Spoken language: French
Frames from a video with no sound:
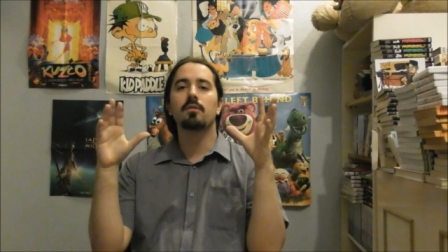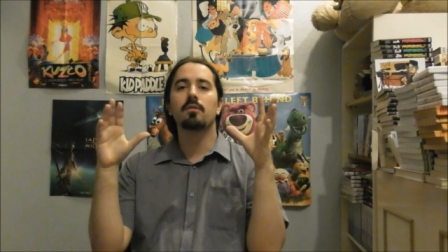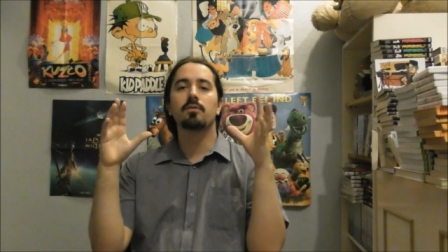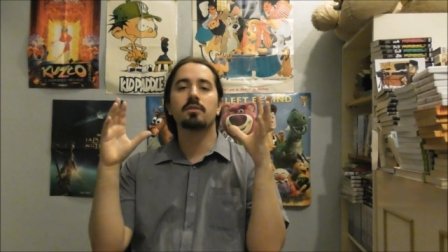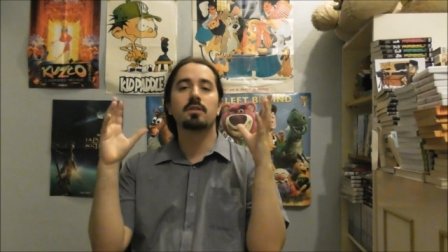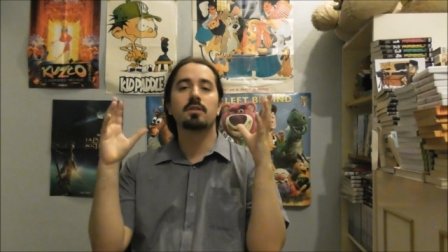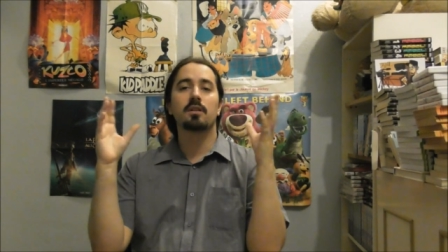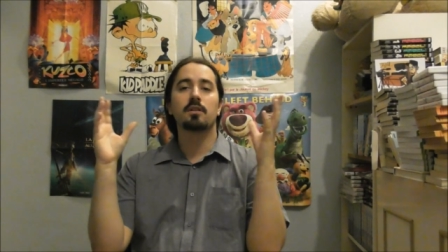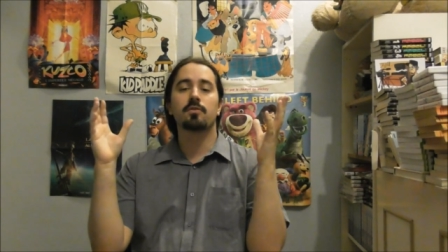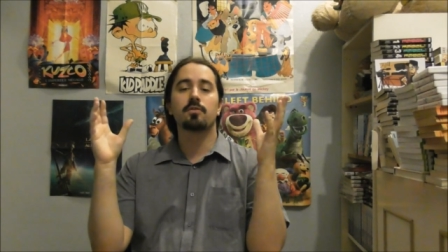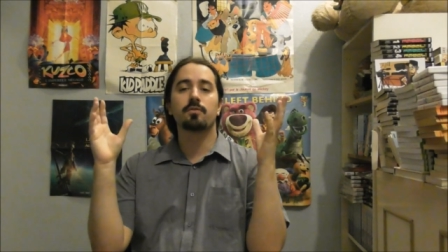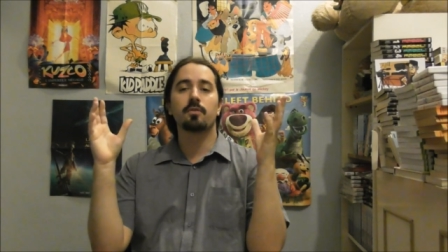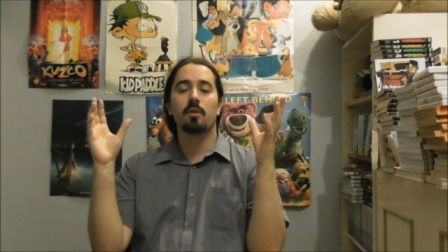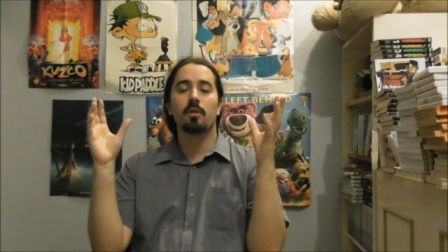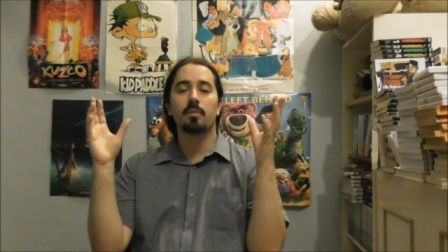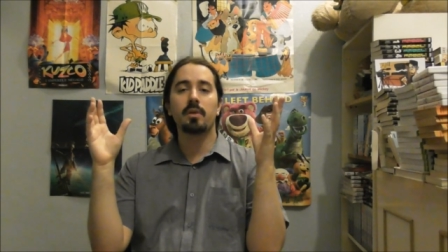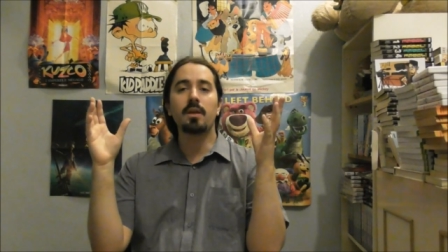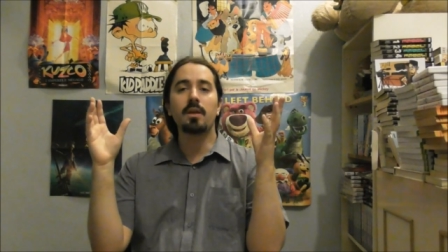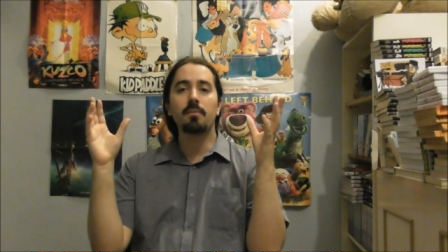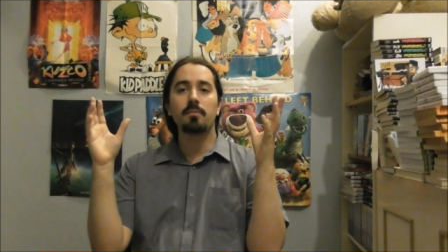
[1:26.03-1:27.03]
de se
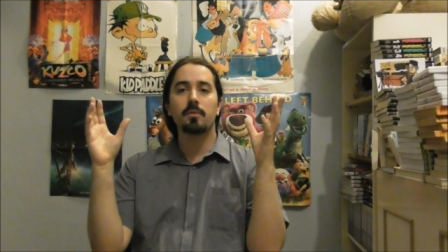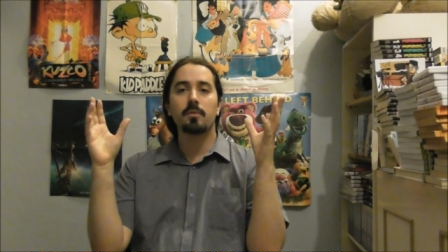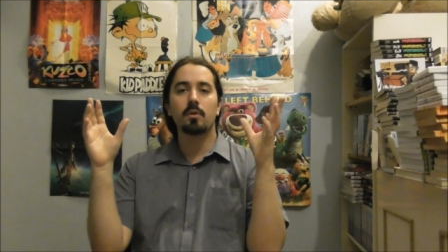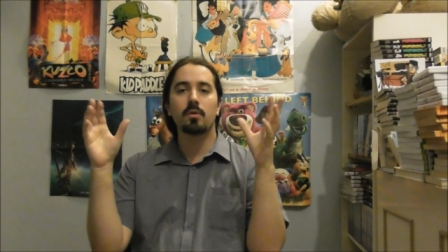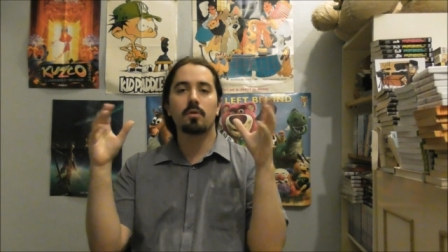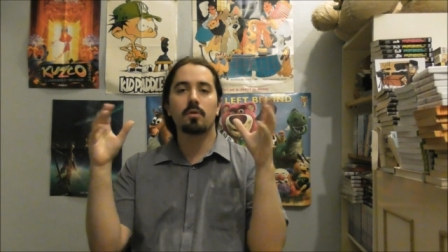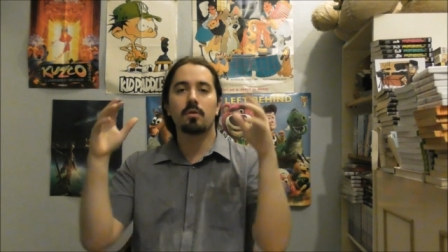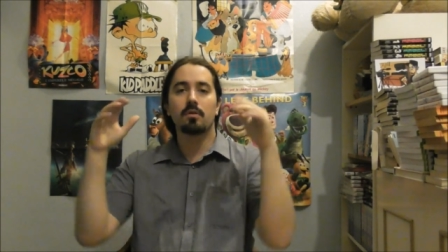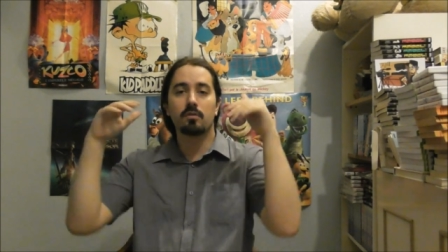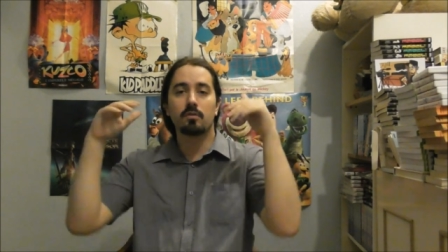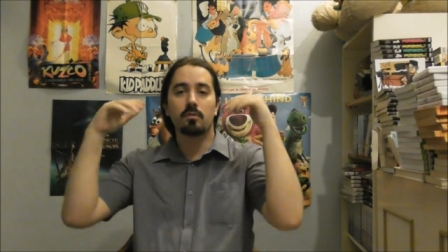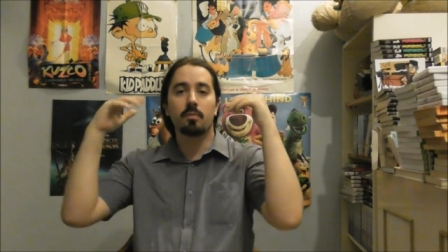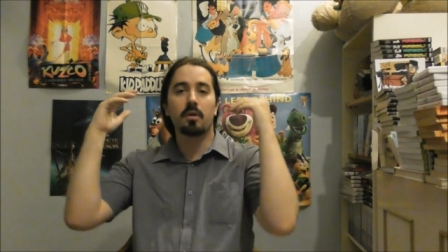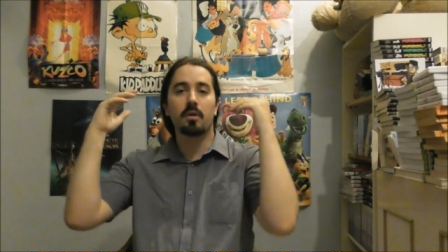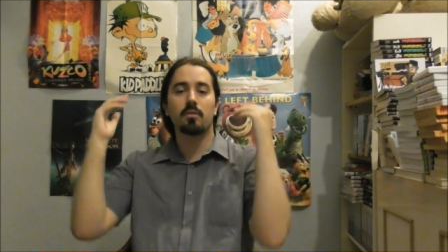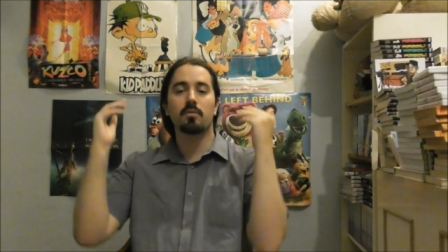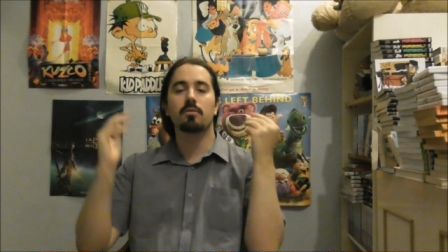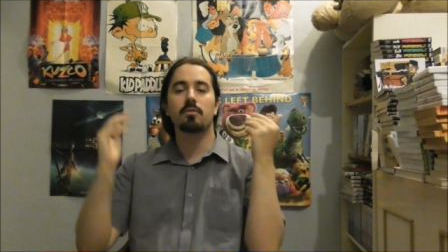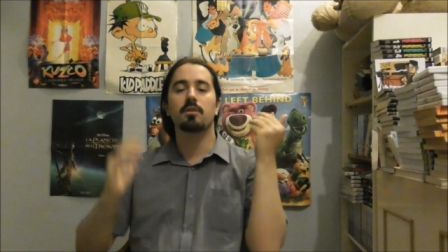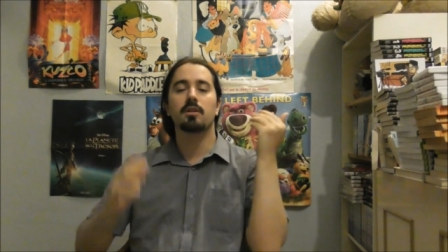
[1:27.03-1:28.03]
transformer, de,
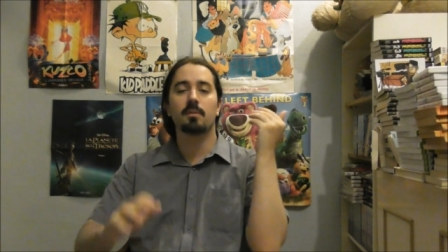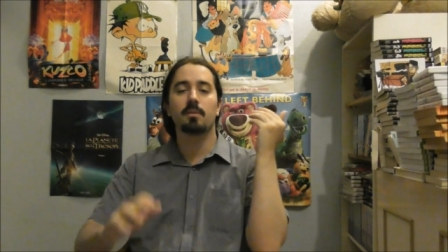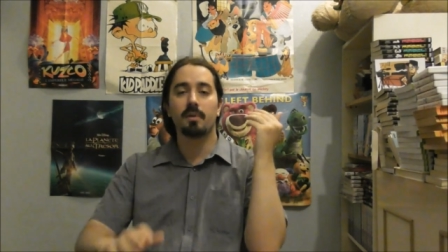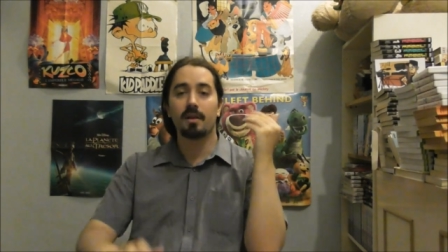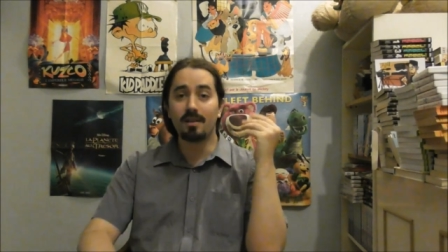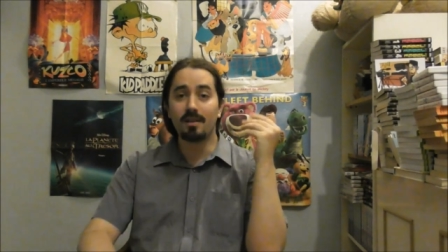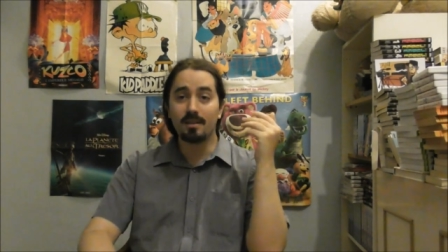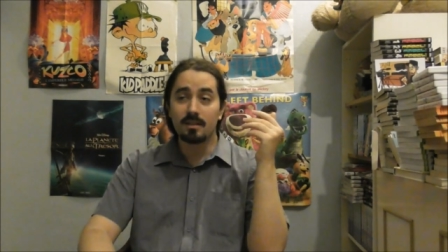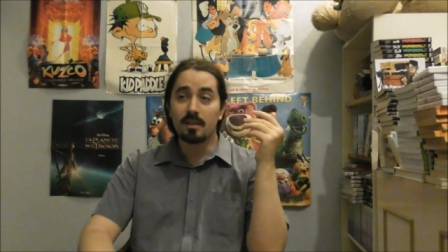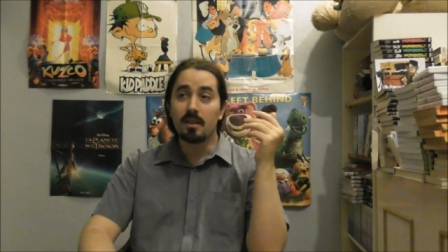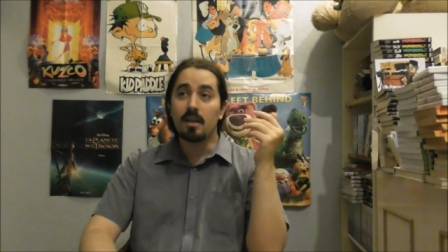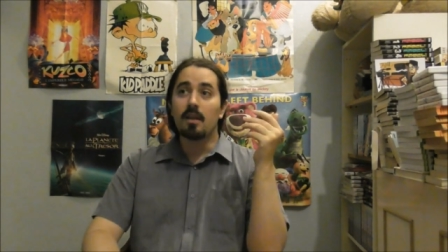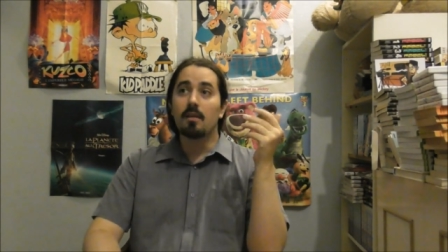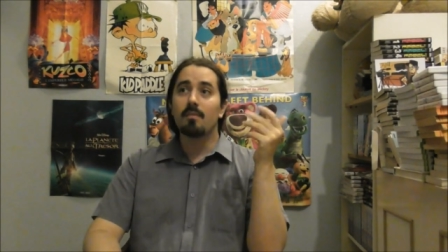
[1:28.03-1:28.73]
prendre une autre apparence,